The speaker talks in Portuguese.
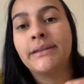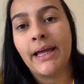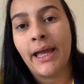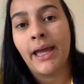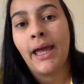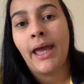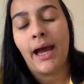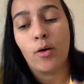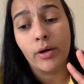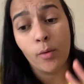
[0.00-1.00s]
né,
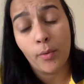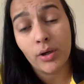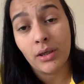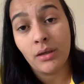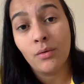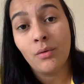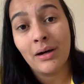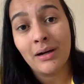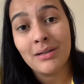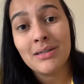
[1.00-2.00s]
acordar um pouquinho
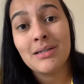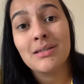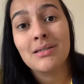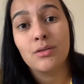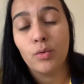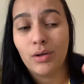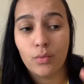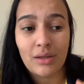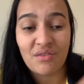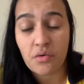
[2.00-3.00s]
antes do que eu
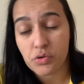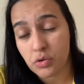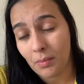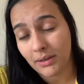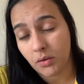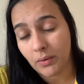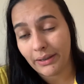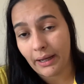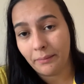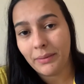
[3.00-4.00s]
estava acostumada a
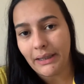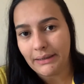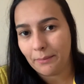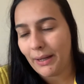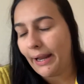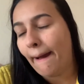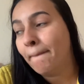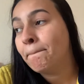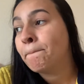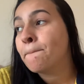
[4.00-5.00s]
acordar para ir
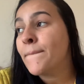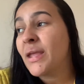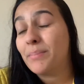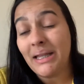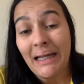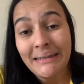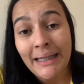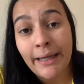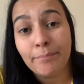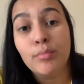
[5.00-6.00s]
trabalhar, para dar
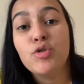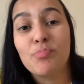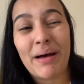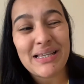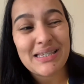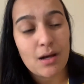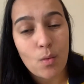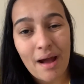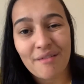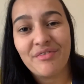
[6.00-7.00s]
tempo de passar um
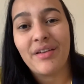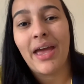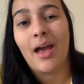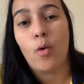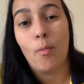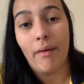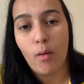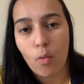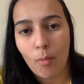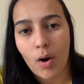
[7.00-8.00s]
café, comer
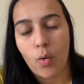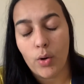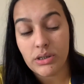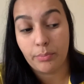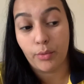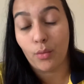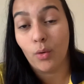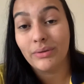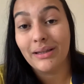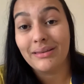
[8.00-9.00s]
alguma coisa por
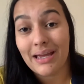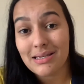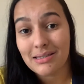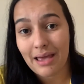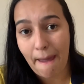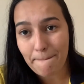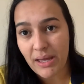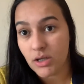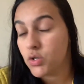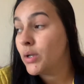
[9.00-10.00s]
conta desse
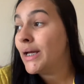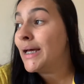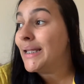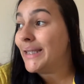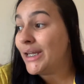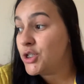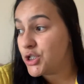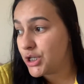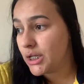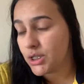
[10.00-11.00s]
remédio. Tem
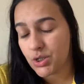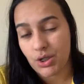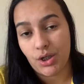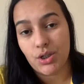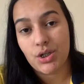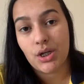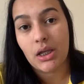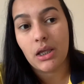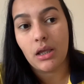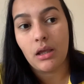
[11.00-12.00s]
dia, gente,
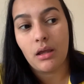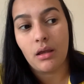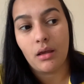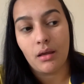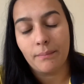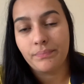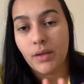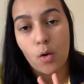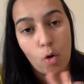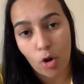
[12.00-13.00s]
que
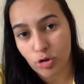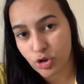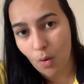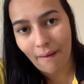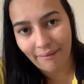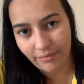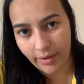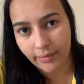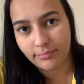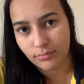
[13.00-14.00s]
eu coloco só o
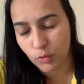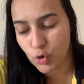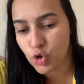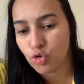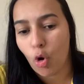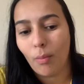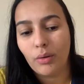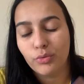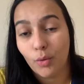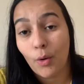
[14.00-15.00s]
café no
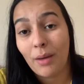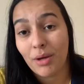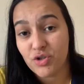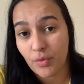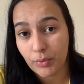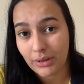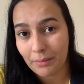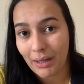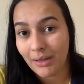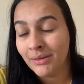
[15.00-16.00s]
estômago, tomo o remédio e vou pro
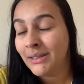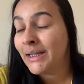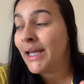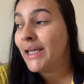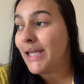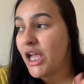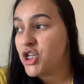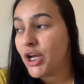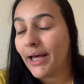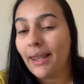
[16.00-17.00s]
trabalho. E aí
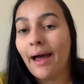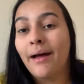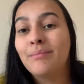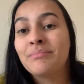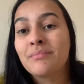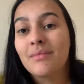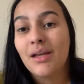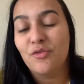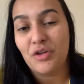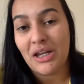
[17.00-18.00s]
chega lá,
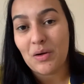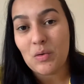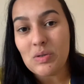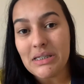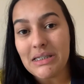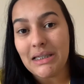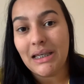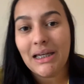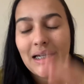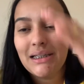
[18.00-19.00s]
eu vou lá na
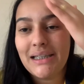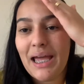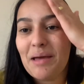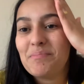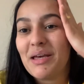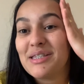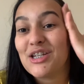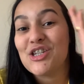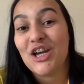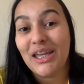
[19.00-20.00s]
cozinha, né, peço a
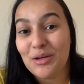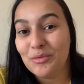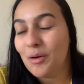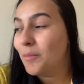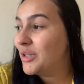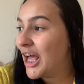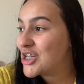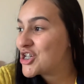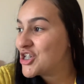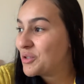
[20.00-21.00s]
tia Hilda uma
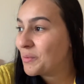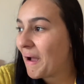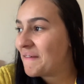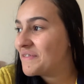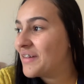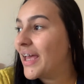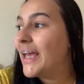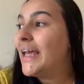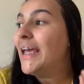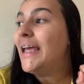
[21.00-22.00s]
bolachinha, um café,